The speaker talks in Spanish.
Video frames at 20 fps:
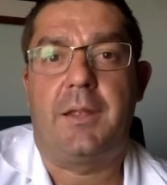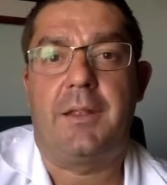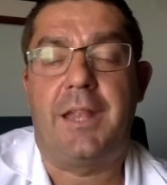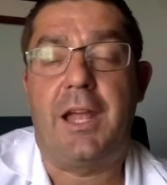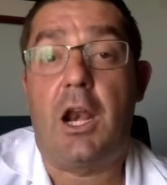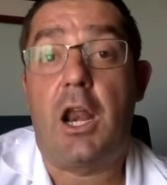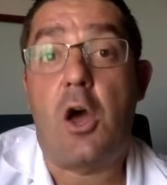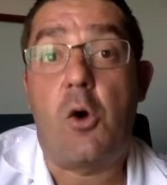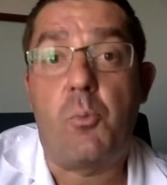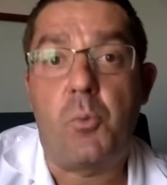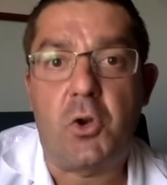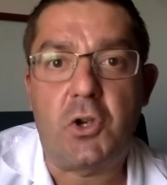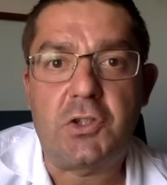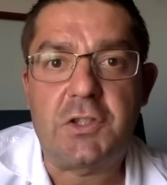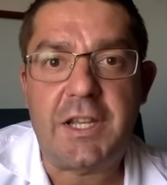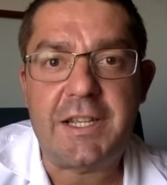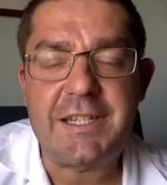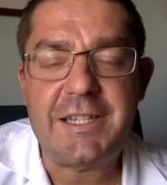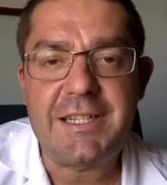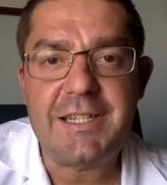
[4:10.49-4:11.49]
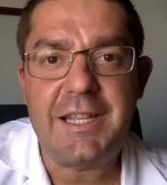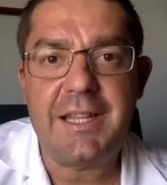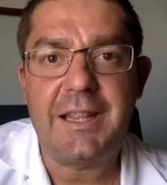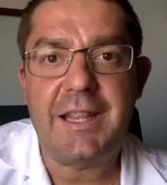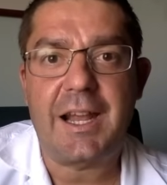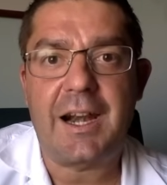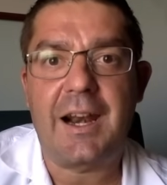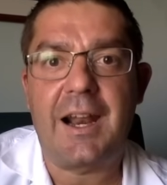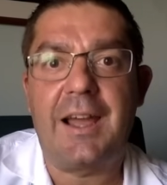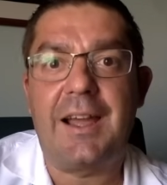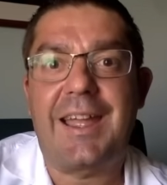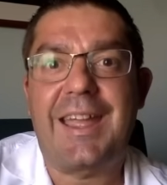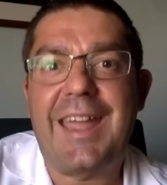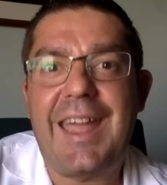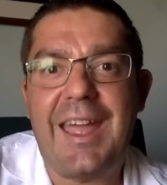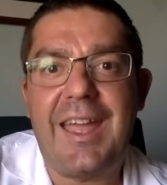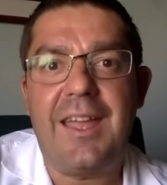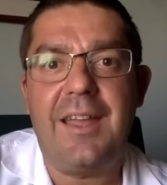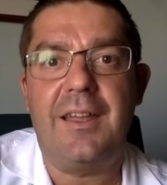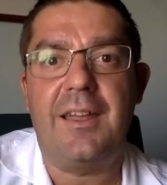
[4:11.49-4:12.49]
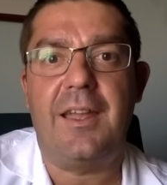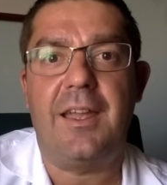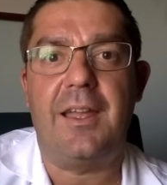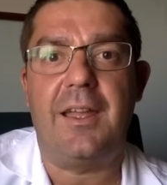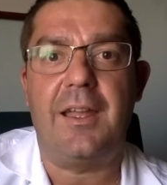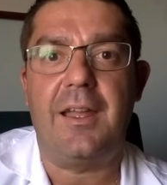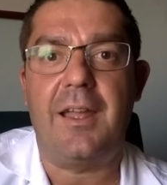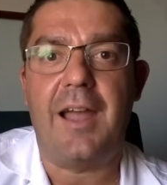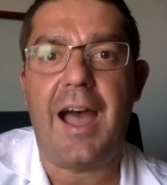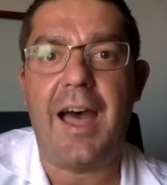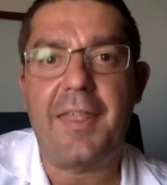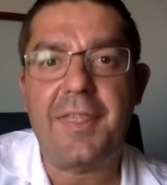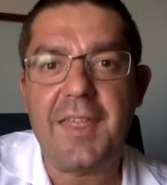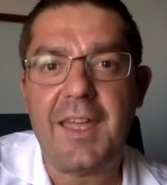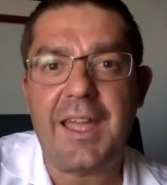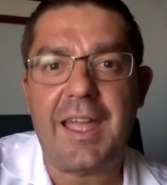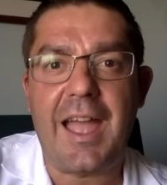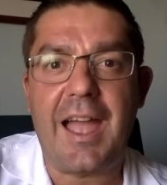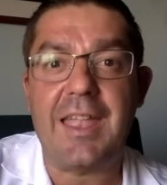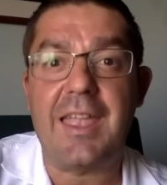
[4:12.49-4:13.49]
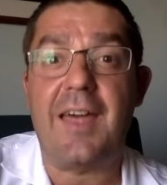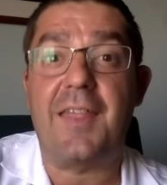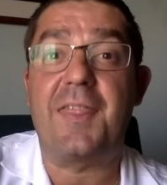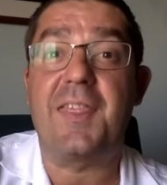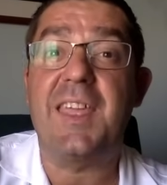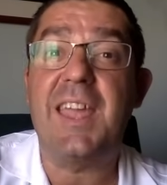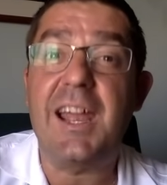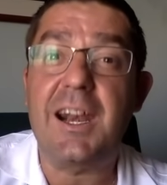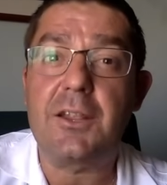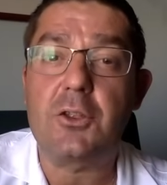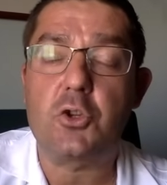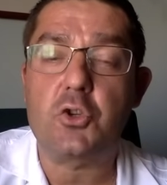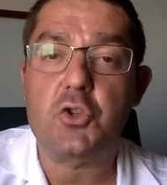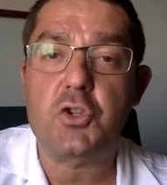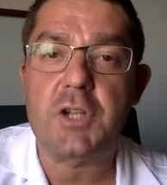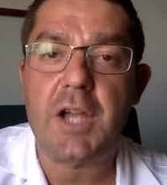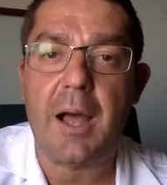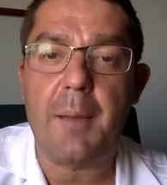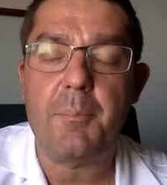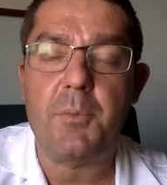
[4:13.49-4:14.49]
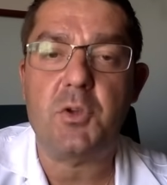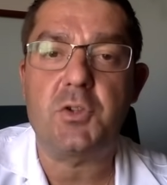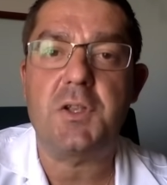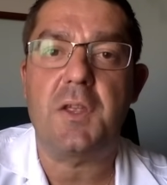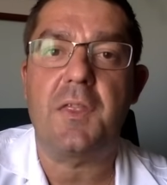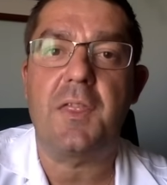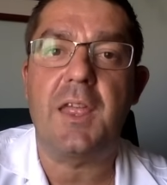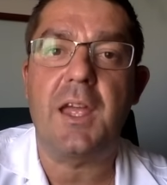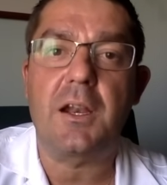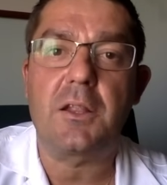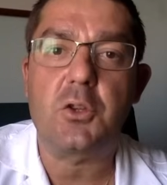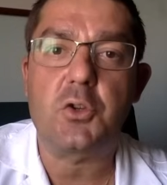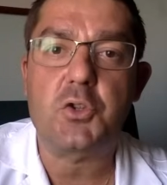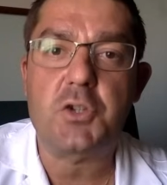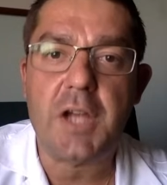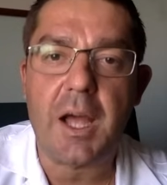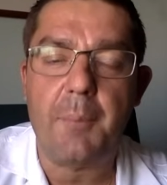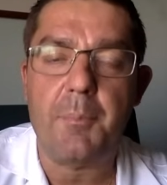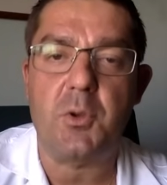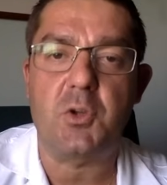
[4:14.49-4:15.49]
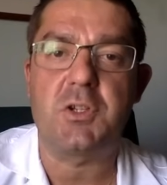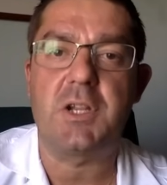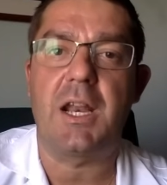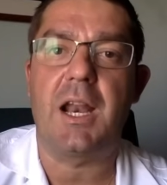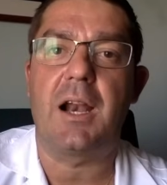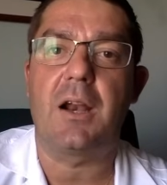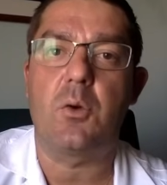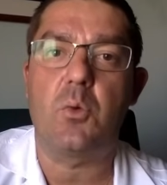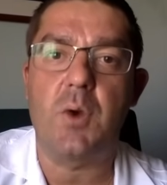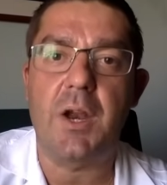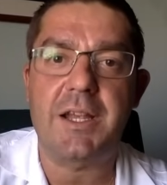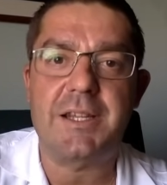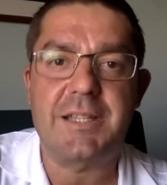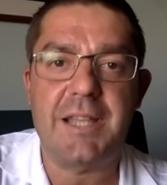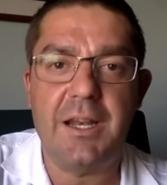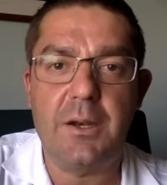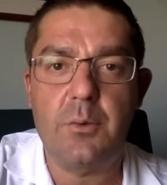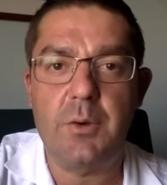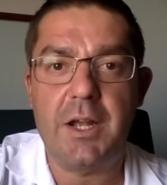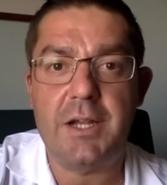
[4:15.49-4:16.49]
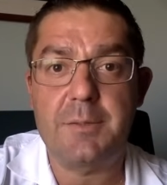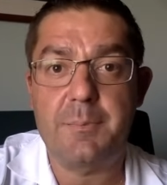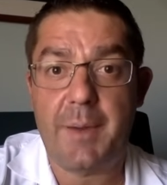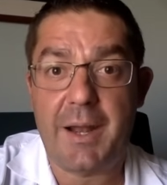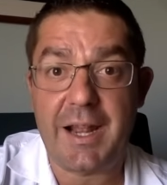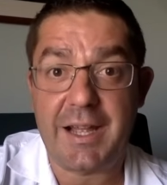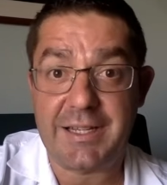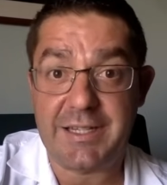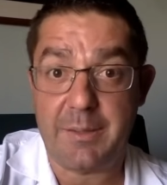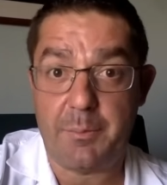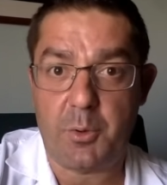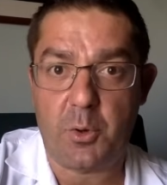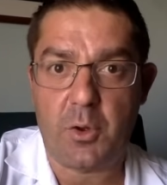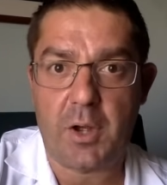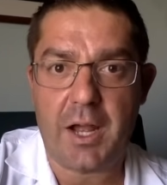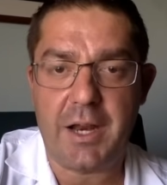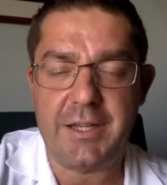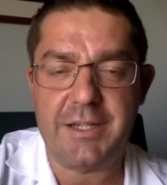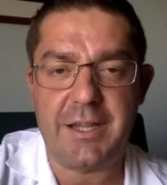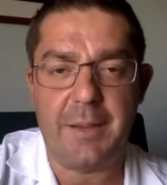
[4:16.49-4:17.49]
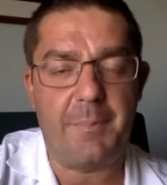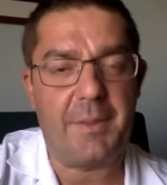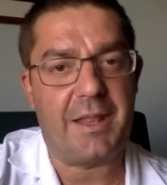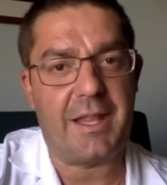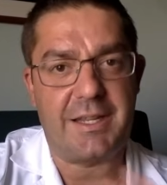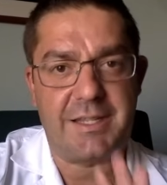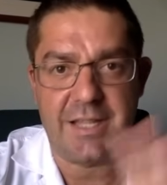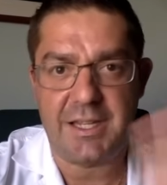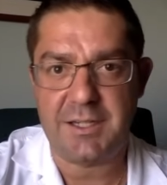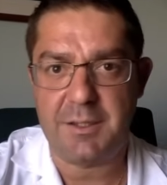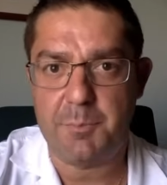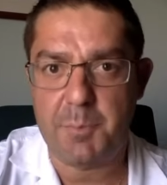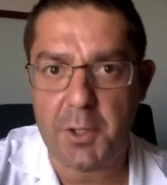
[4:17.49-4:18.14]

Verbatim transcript: de la homeostasis interna que eh, hace que haya ciertos cambios y ciertos cambios en algunas células para que se provocan esas metástasis.